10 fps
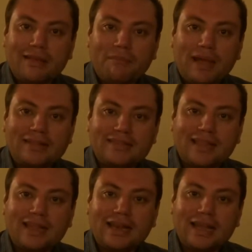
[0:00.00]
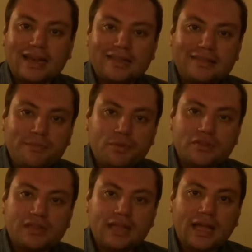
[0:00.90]
basada en la
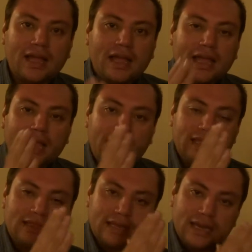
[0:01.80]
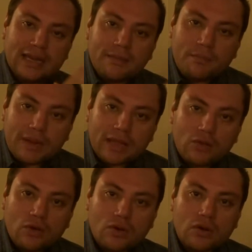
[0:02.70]
reciprocidad entre el
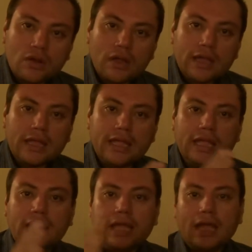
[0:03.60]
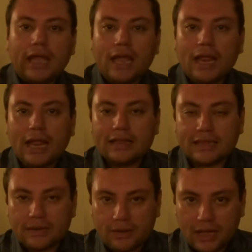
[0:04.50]
empleador y el
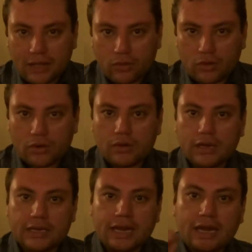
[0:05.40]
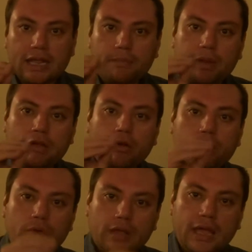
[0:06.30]
trabajador. Y ya les explico
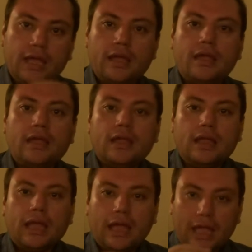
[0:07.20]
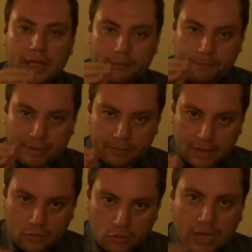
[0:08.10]
por qué. En
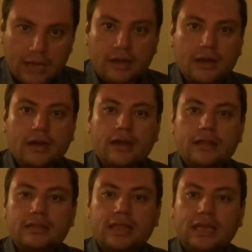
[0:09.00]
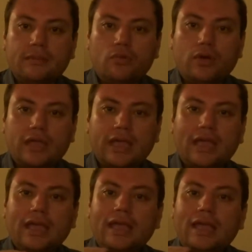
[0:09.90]
primer lugar, tenemos
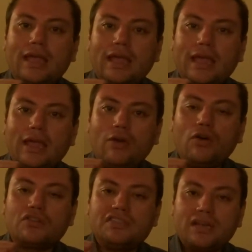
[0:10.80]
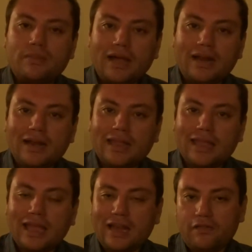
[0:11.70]
que eh, observar
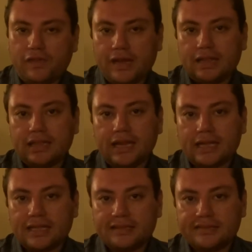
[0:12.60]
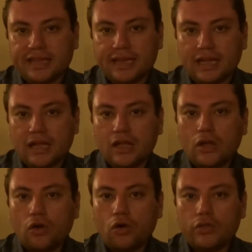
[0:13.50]
que al final de la quincena
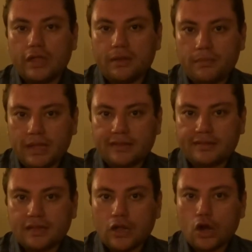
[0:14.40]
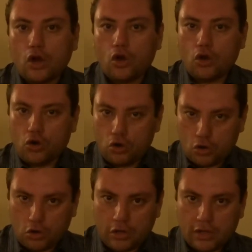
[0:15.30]
o del mes, lo
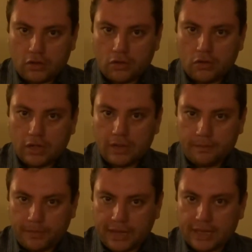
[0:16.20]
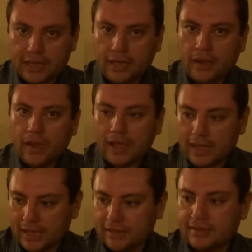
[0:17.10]
lógico implica
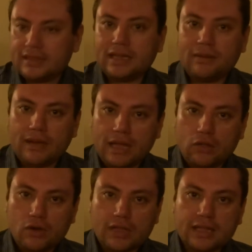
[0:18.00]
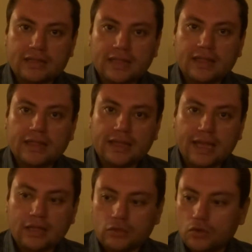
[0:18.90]
que ese trabajador que está
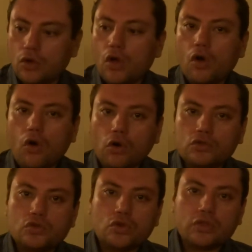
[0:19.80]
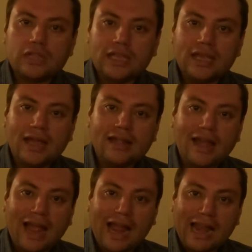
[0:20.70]
dedicando ocho días
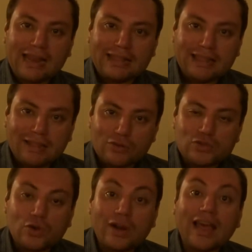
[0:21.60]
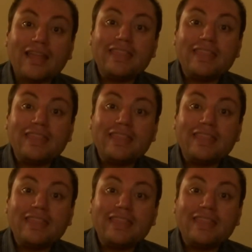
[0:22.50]
horas